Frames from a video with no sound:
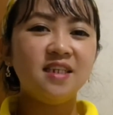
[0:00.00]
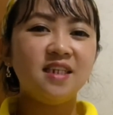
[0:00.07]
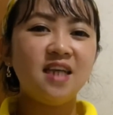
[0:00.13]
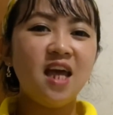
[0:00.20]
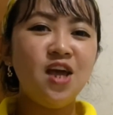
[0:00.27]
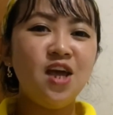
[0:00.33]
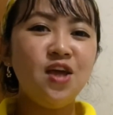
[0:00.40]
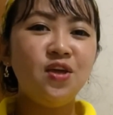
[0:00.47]

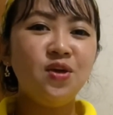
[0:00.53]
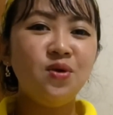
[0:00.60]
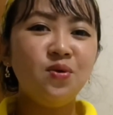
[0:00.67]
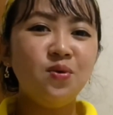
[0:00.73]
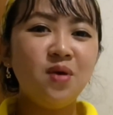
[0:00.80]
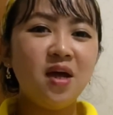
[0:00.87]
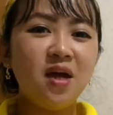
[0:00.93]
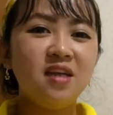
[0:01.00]
Thank
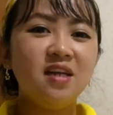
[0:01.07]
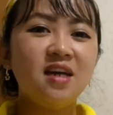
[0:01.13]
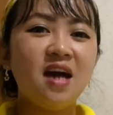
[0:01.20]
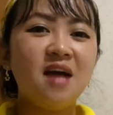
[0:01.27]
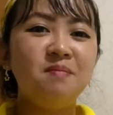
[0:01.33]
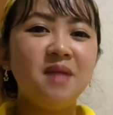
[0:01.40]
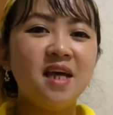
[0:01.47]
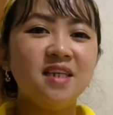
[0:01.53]
you and
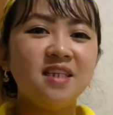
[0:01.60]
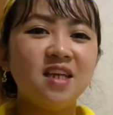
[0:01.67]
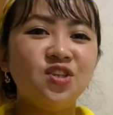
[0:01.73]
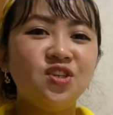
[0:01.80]
God bless us